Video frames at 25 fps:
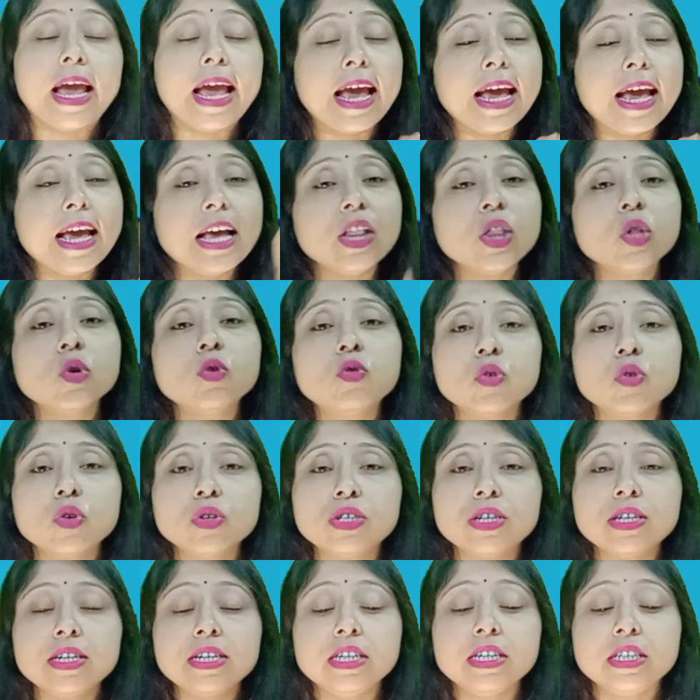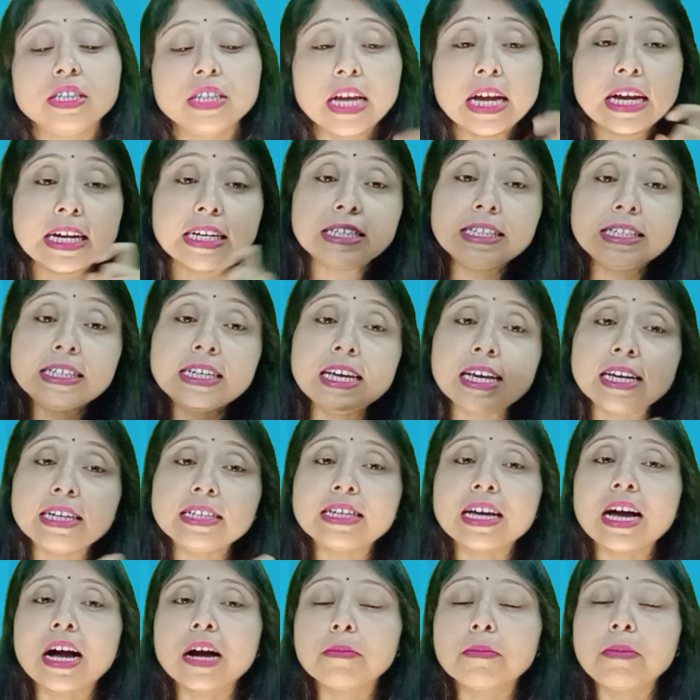এই দুটো জিনিস
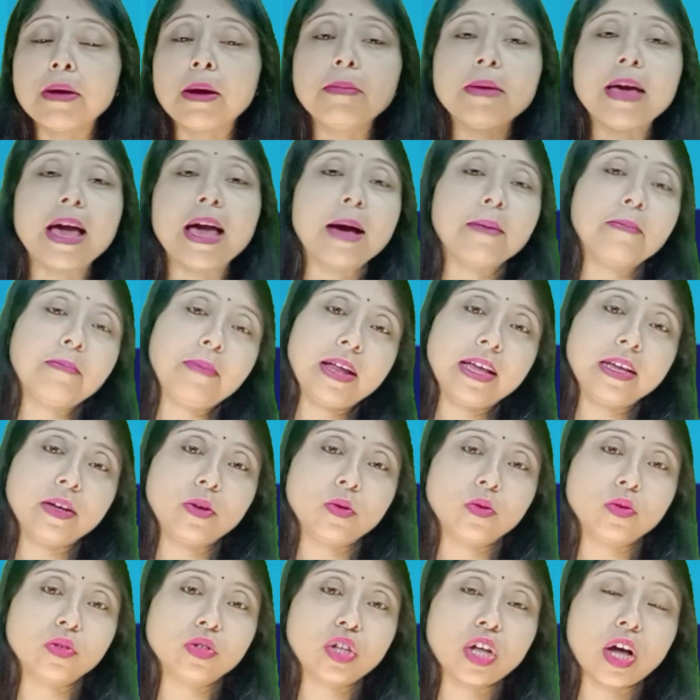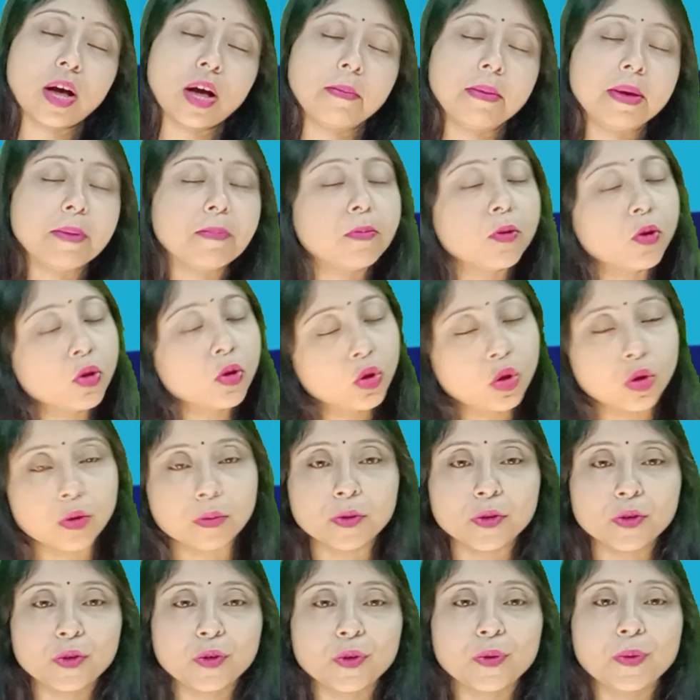ঠিকঠাকভাবে অ্যাপ্লাই করতে হবে
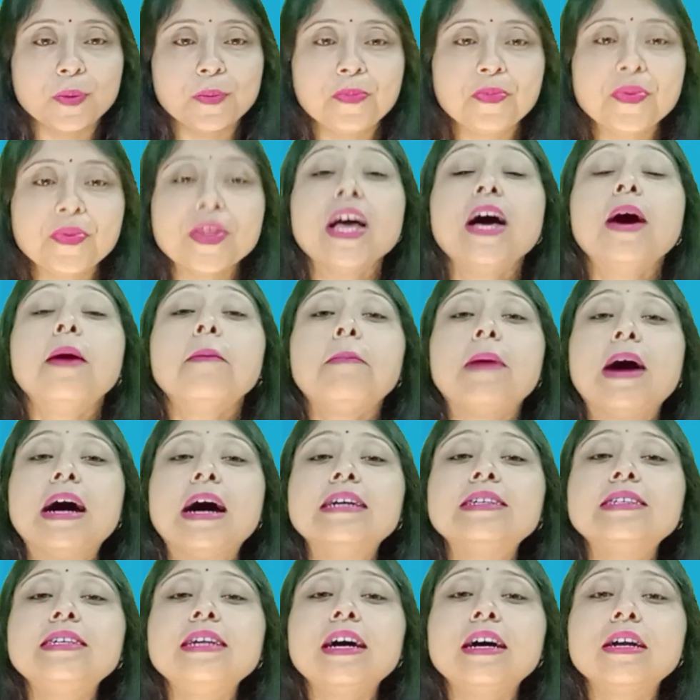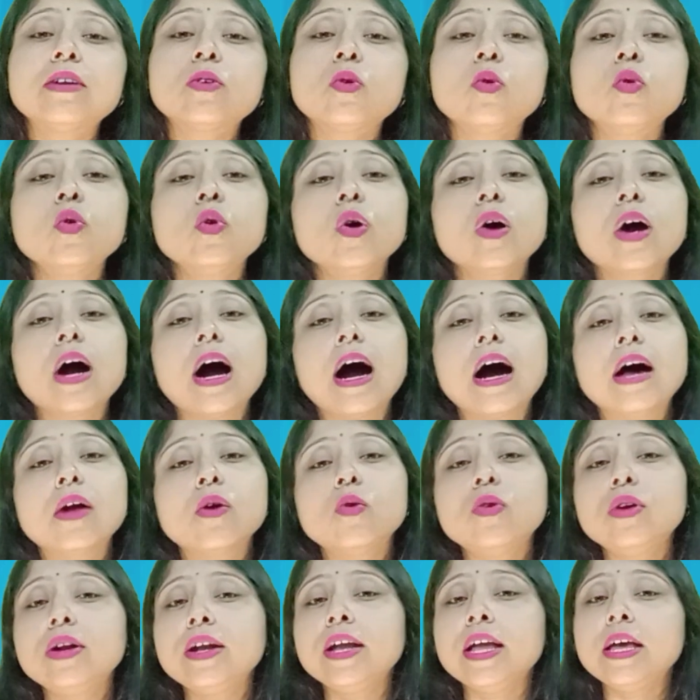প্রথমত পার্টনার কোনো
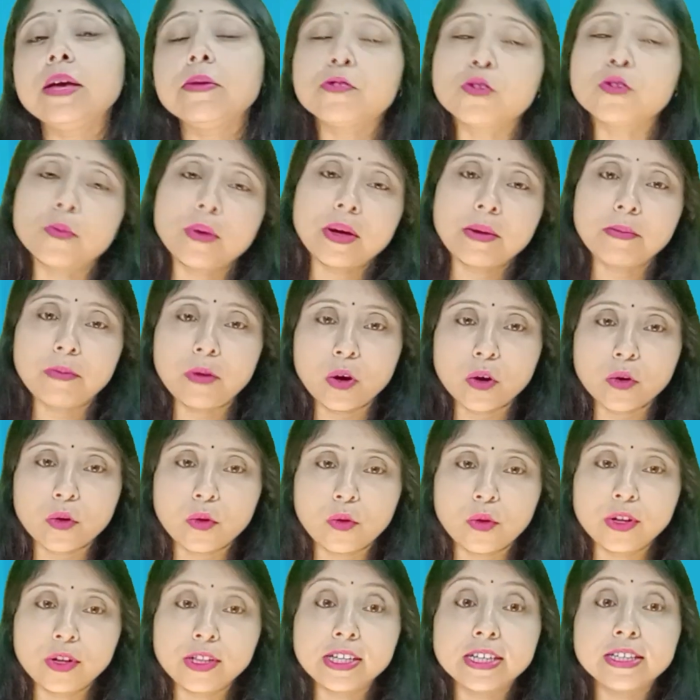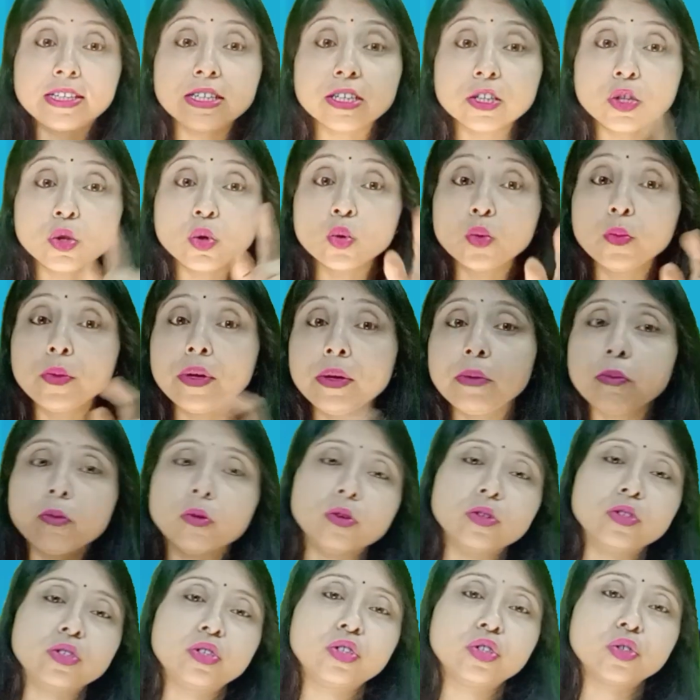কারণ নেই তোমায় ব্লক করে দিয়েছে তুমি
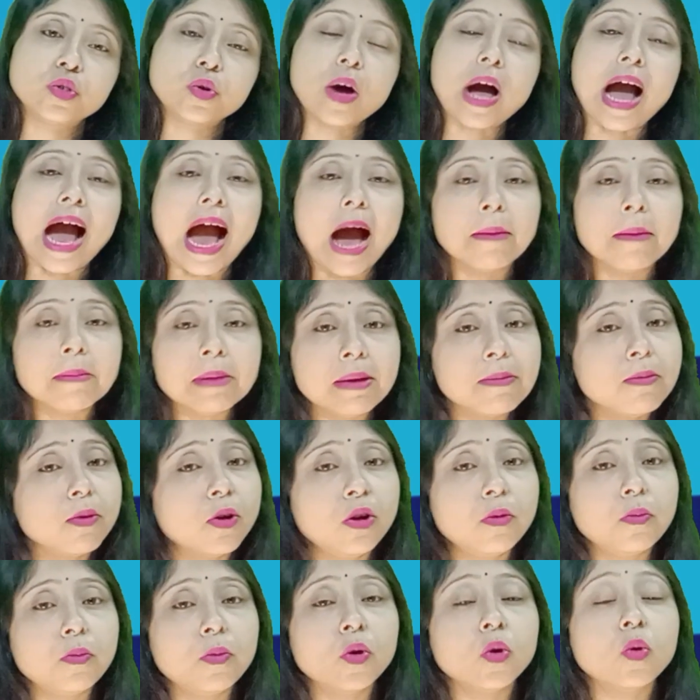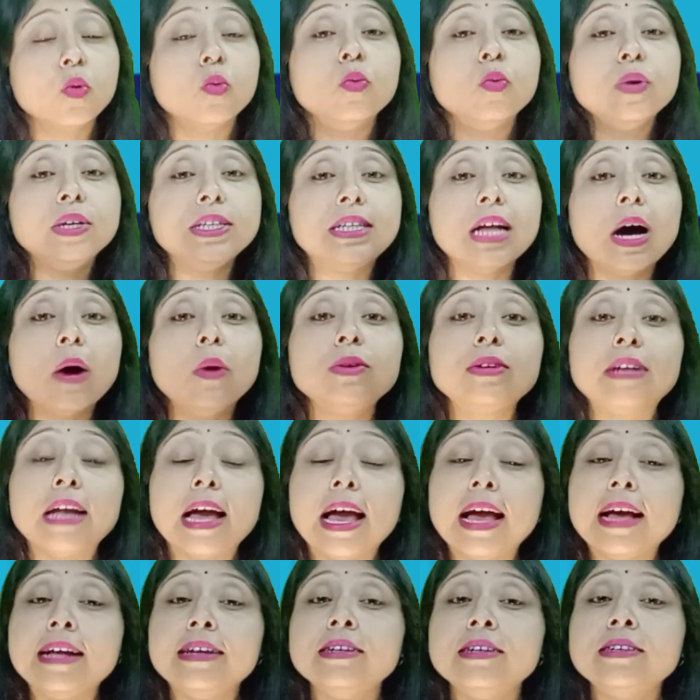বলছো আমি বলবো উইদাউট
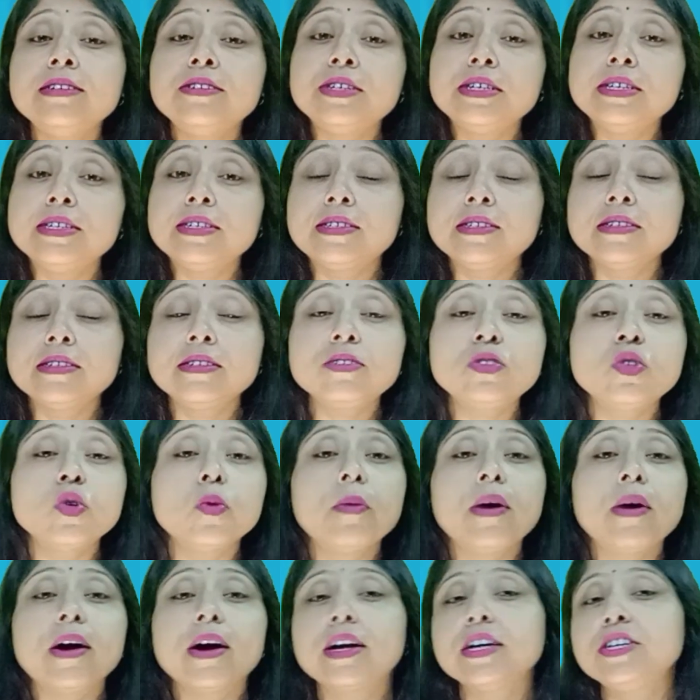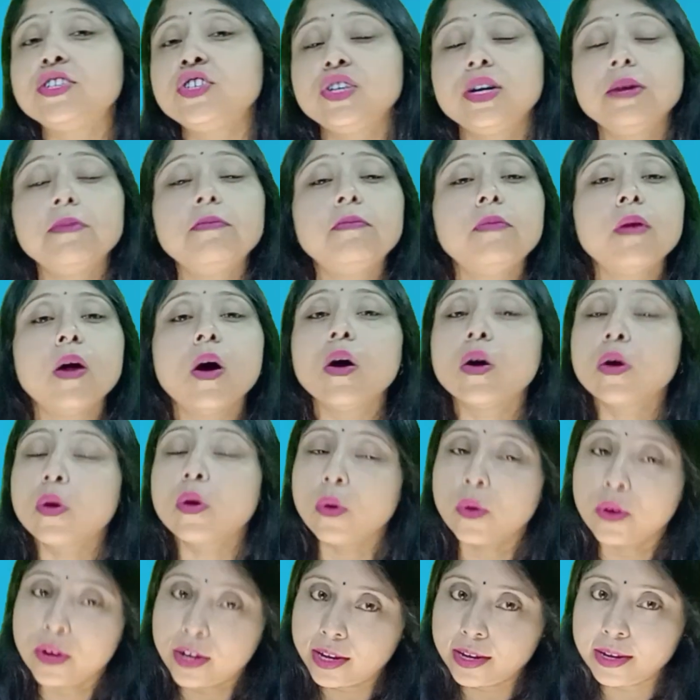এনি রিজন তোমাকে সে ব্লক
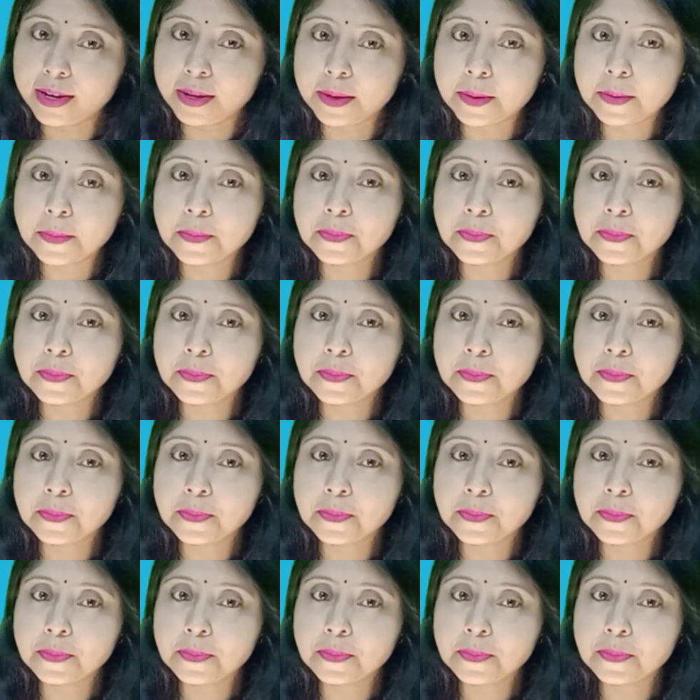করেনি